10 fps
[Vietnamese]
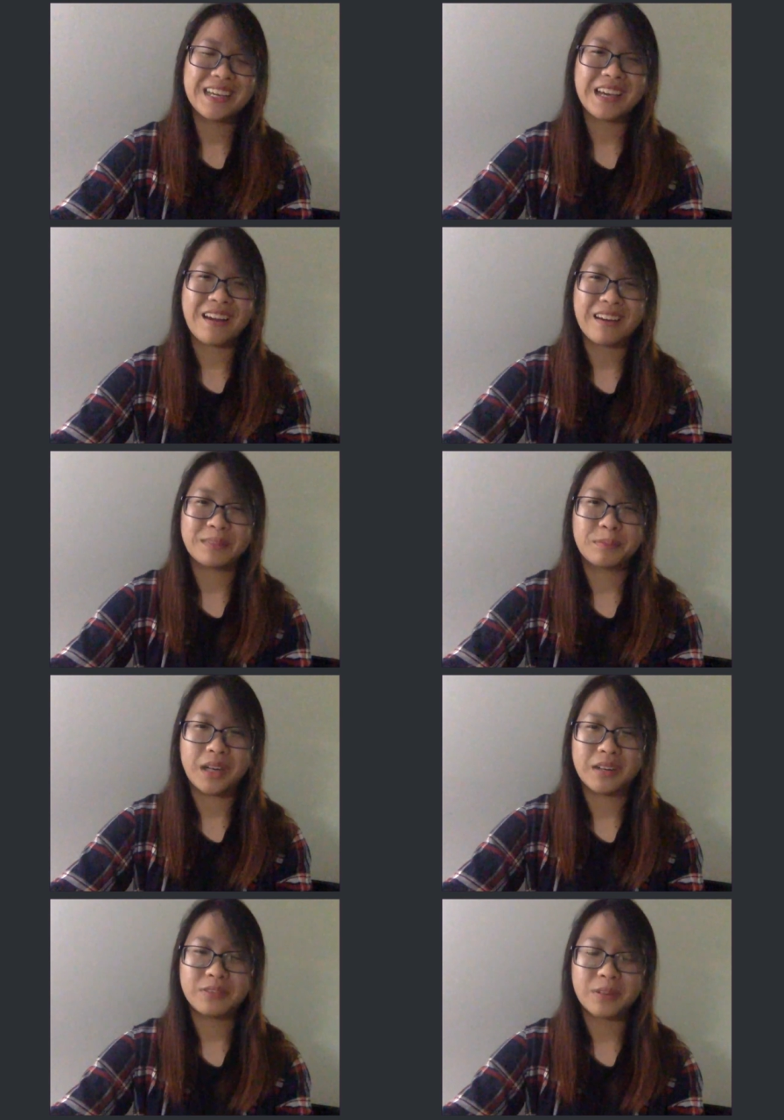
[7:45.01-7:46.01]
còn
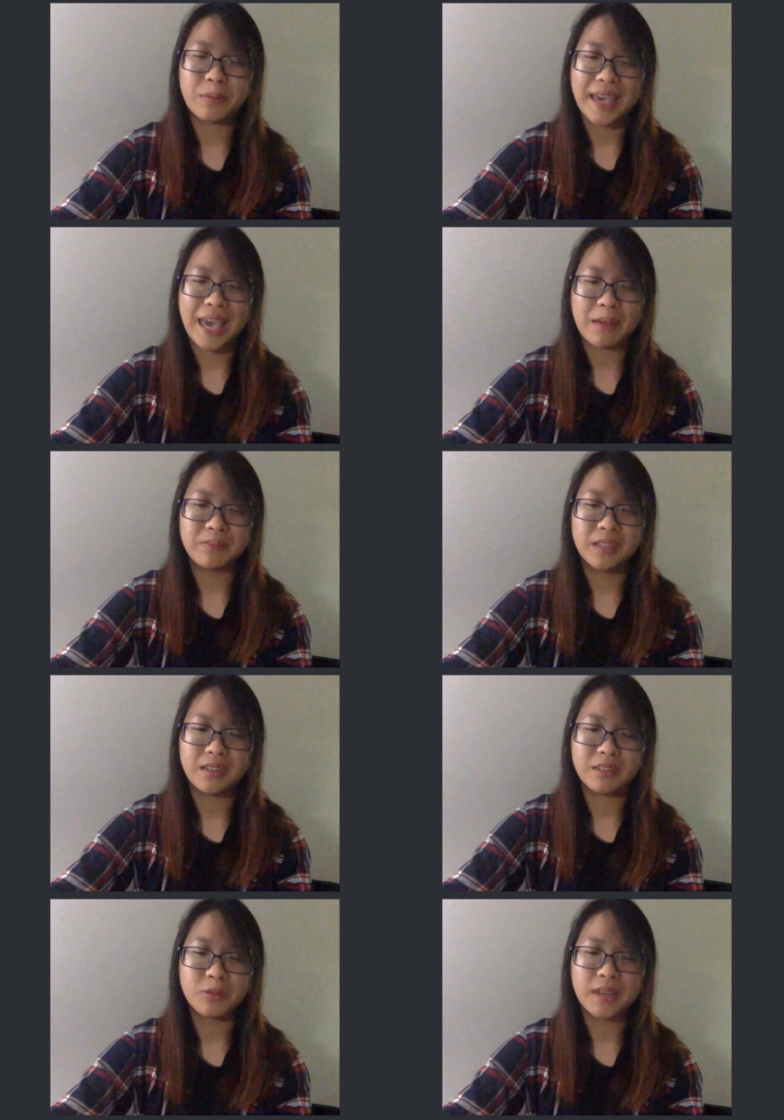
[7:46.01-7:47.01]
mở phòng khám
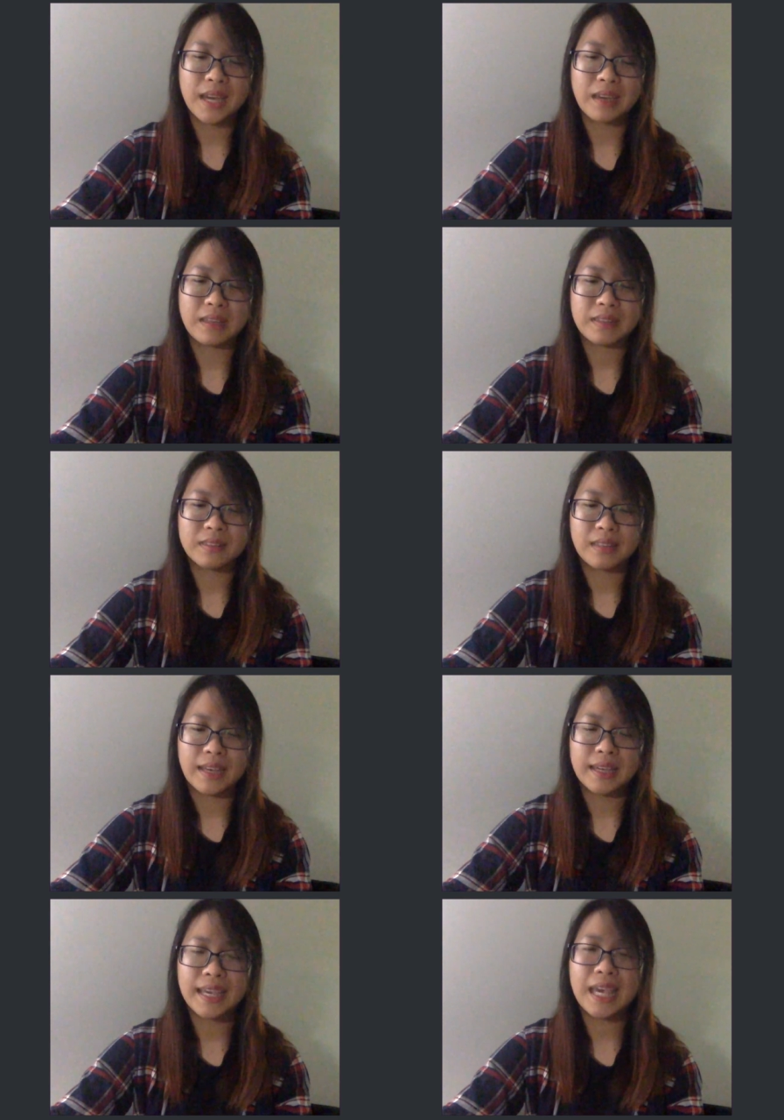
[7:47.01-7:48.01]
thì suốt ngày
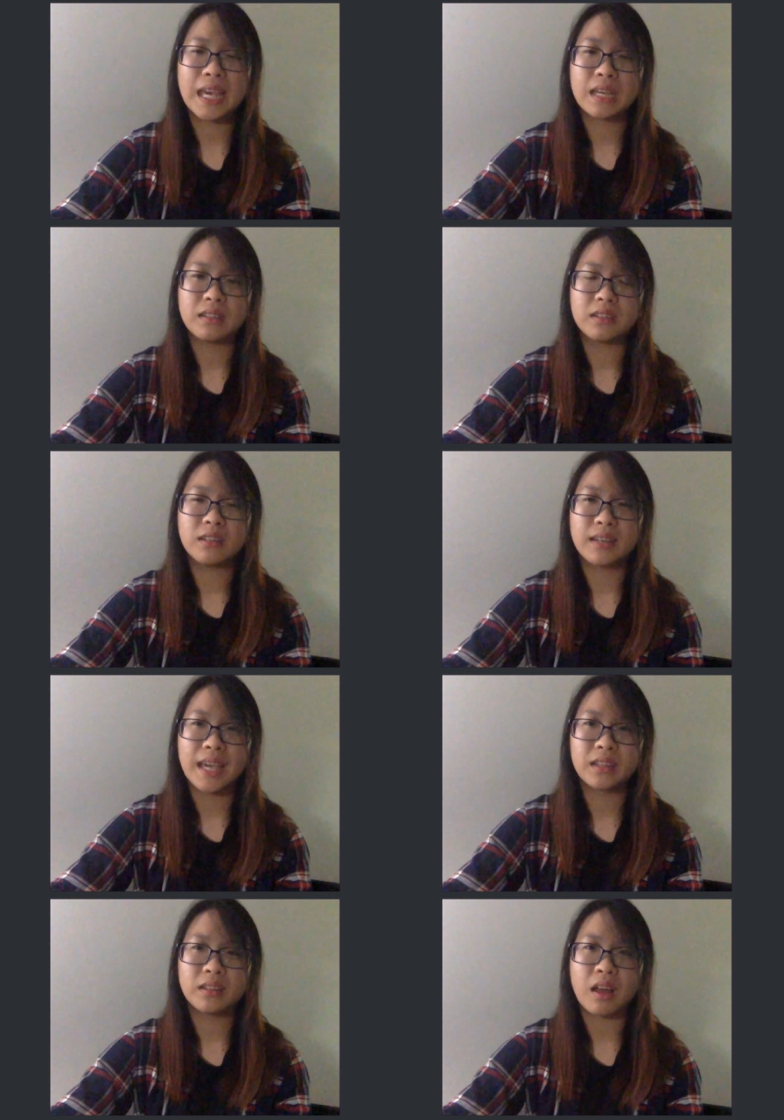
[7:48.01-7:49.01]
sẽ nghe những người
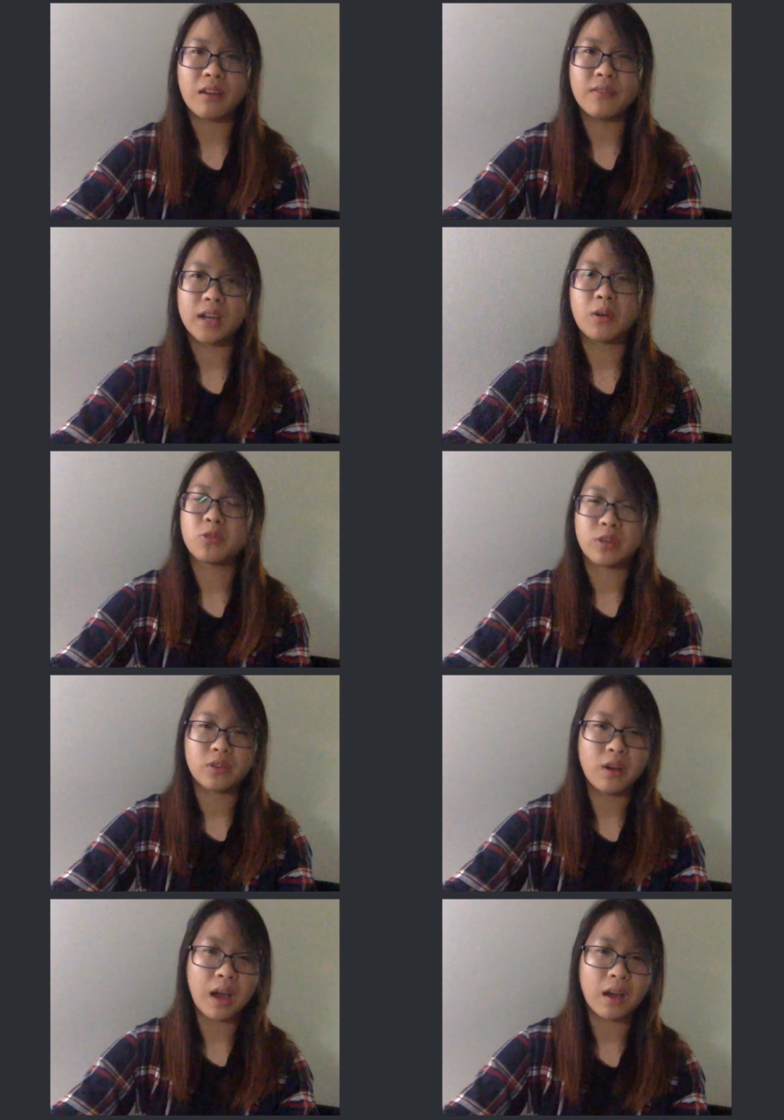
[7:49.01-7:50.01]
khác nói về câu chuyện
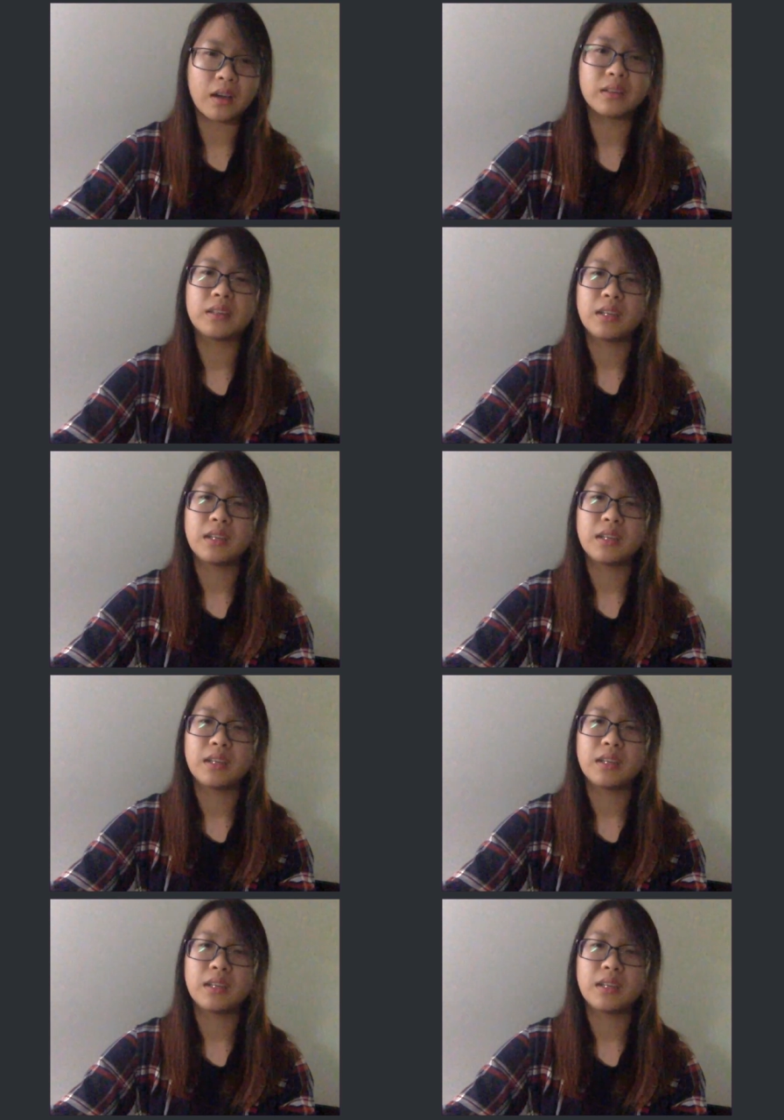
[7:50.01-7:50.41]
của họ